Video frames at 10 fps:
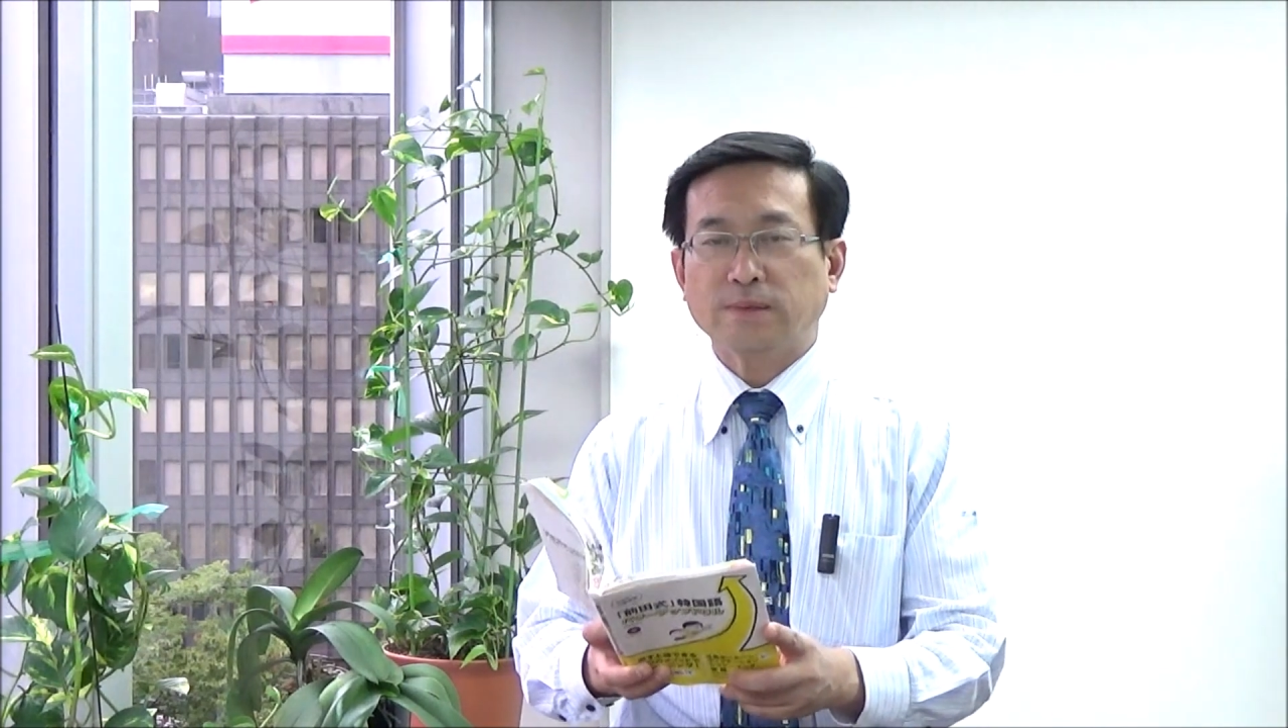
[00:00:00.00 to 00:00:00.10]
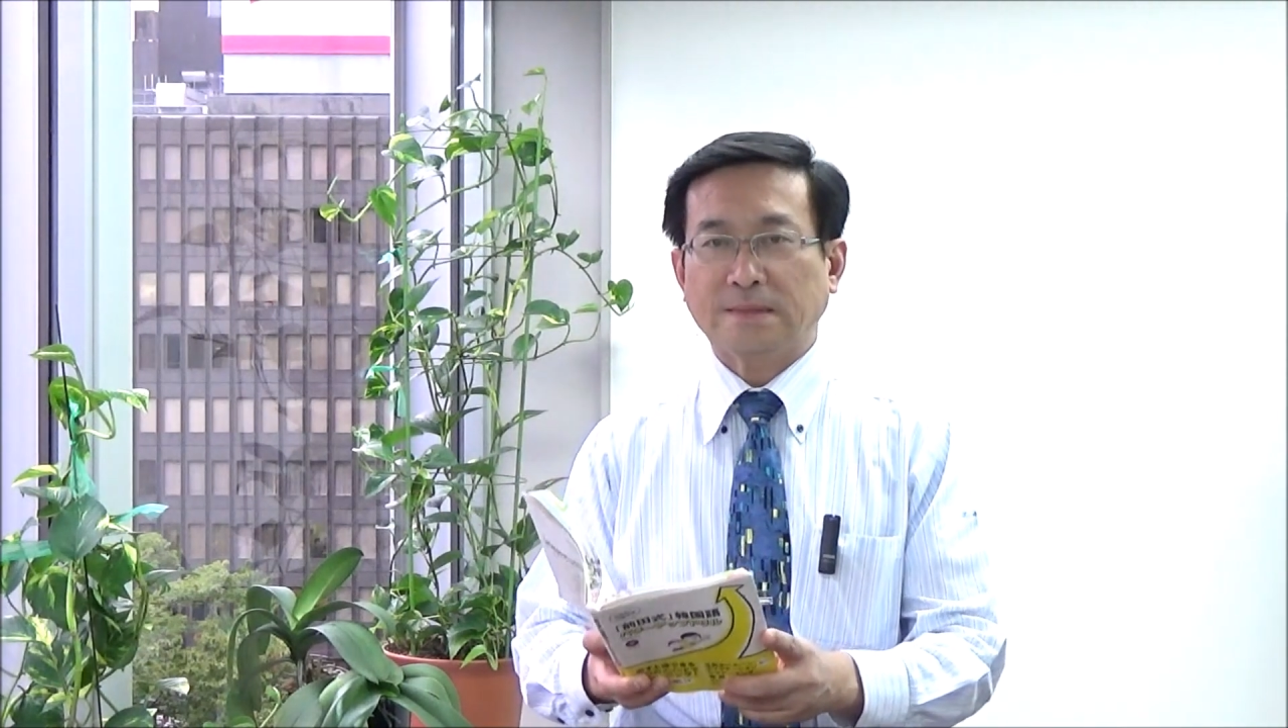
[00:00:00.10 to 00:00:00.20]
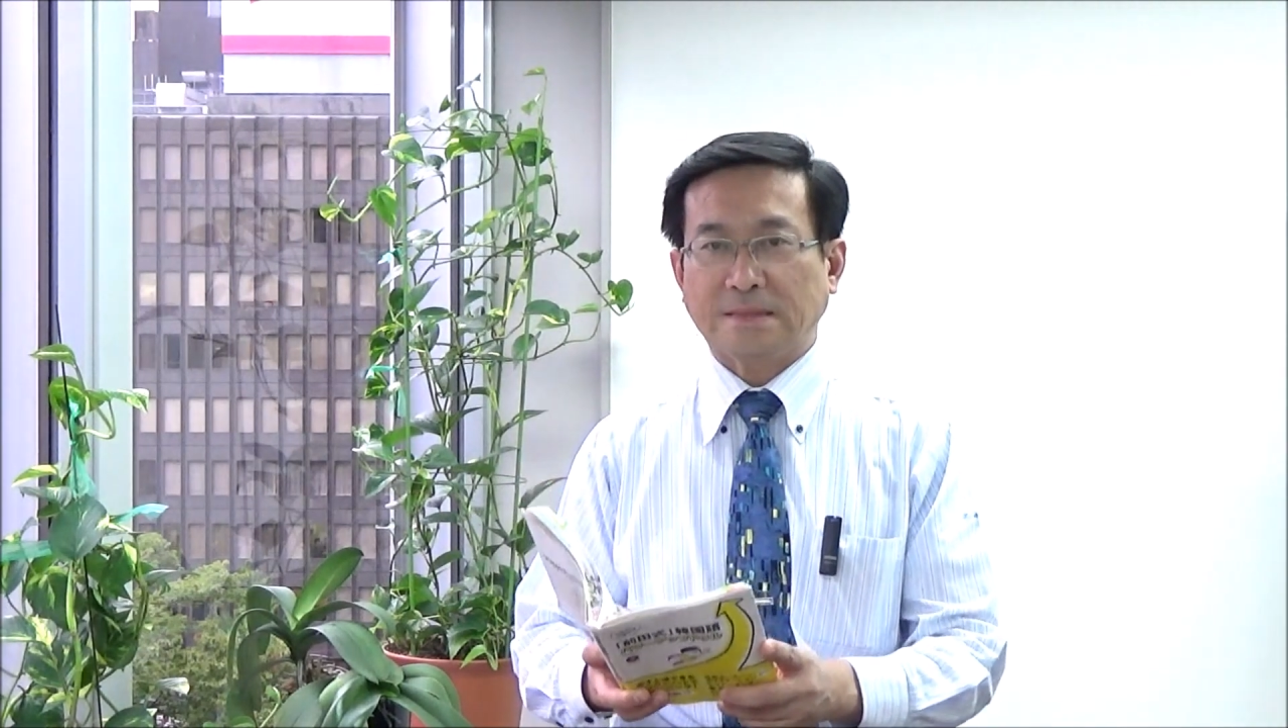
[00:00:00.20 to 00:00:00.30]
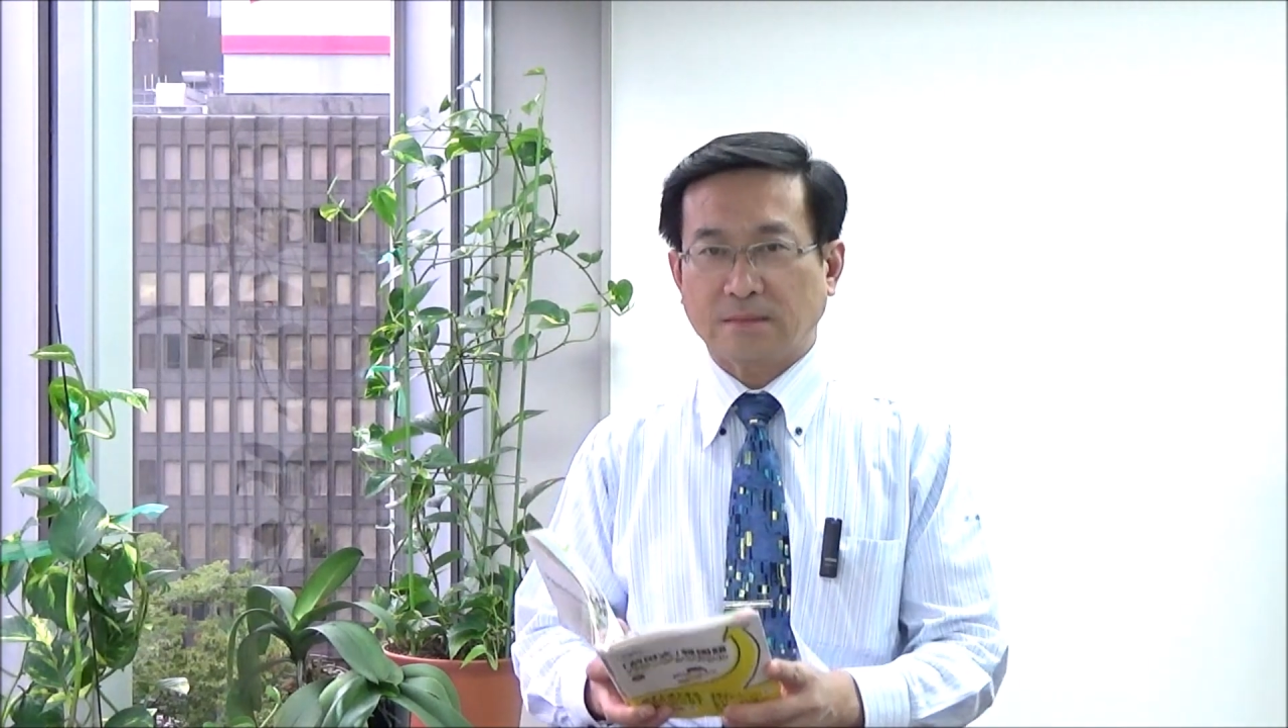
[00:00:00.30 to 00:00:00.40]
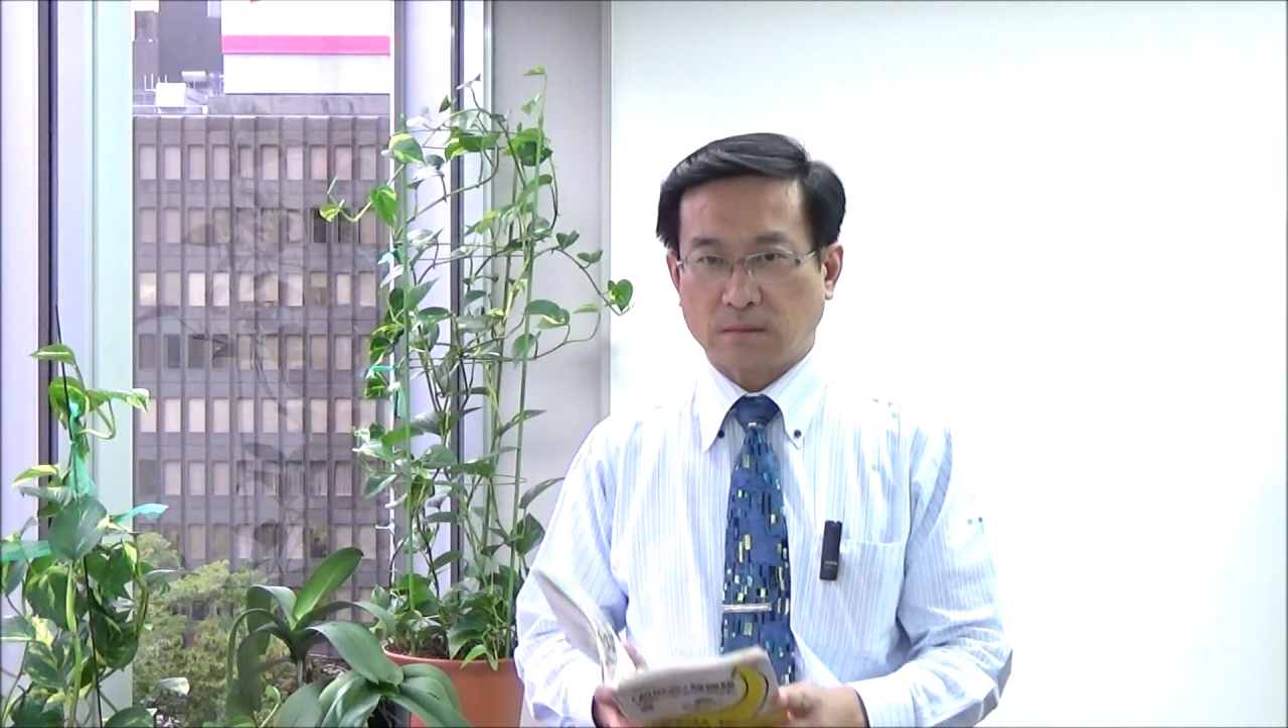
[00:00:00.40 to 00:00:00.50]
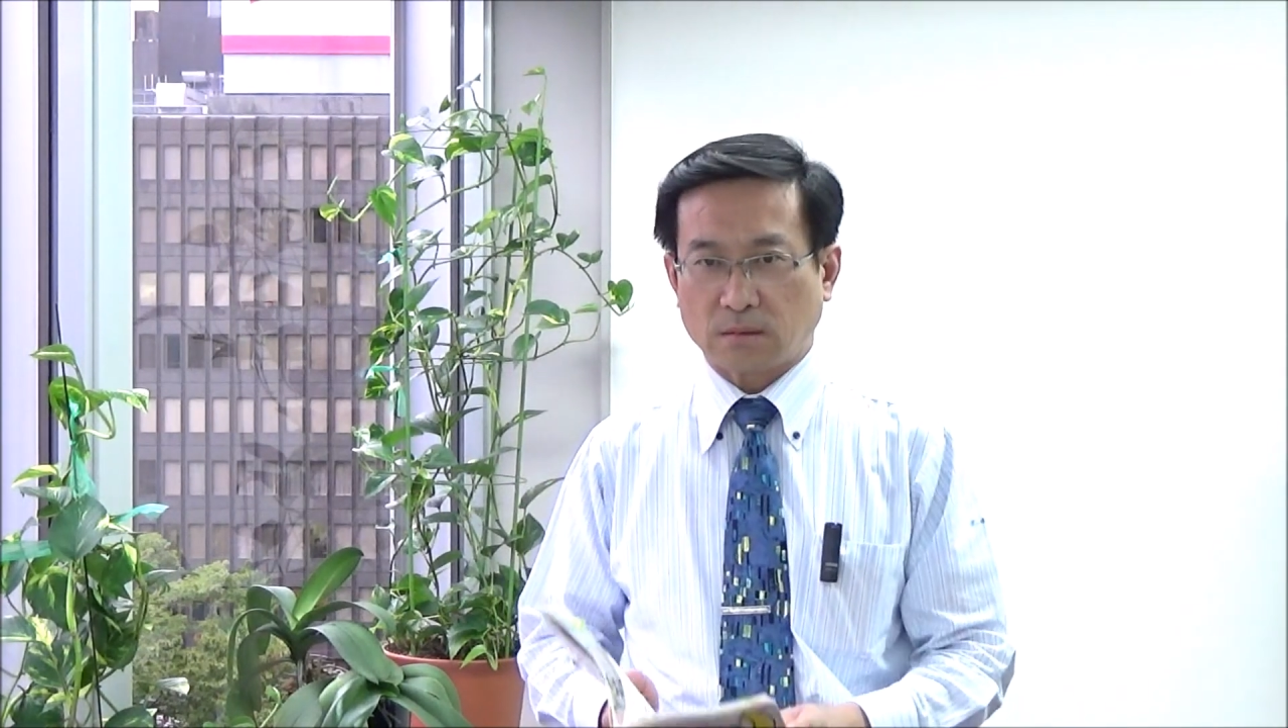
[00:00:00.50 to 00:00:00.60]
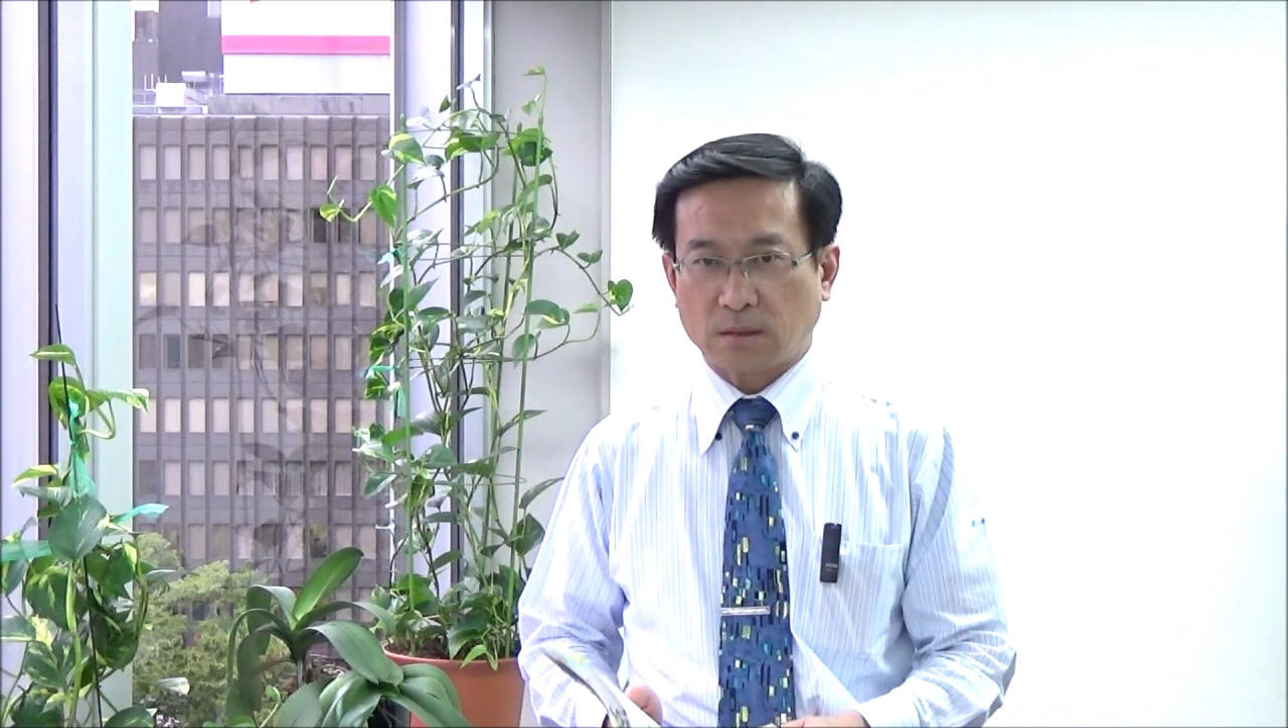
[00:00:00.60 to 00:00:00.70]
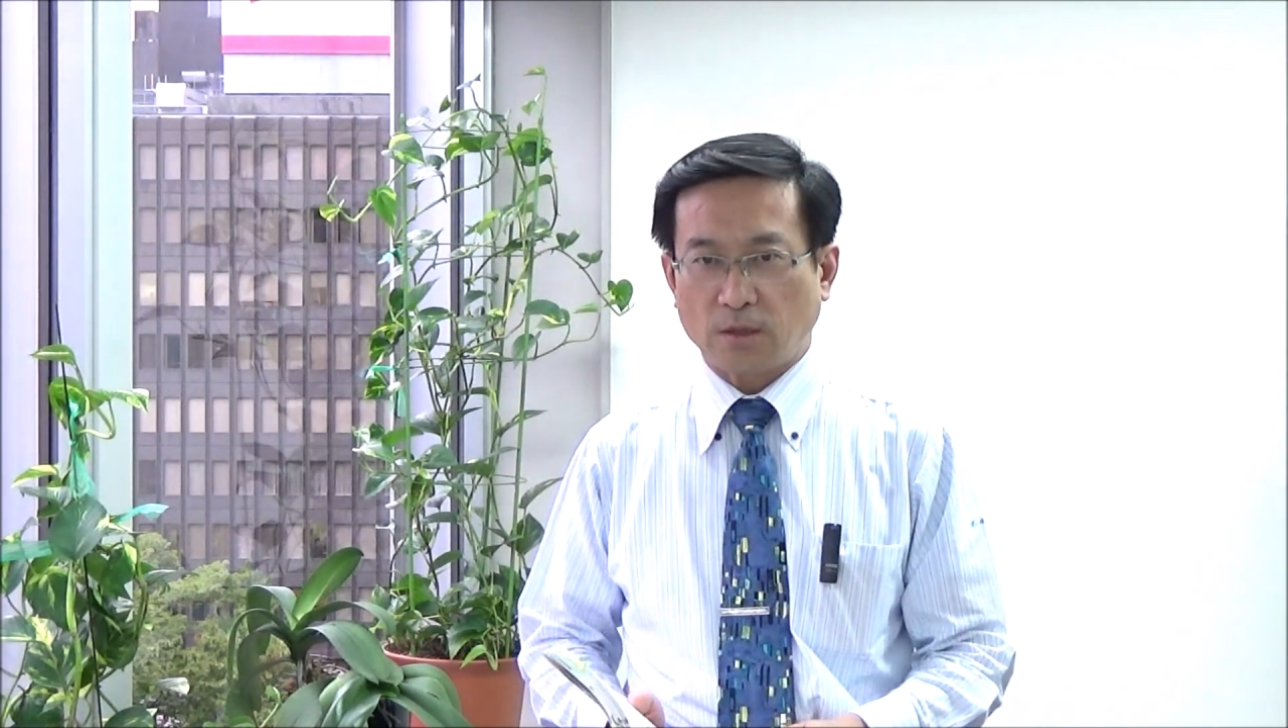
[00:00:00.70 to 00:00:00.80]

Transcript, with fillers: プルー」っ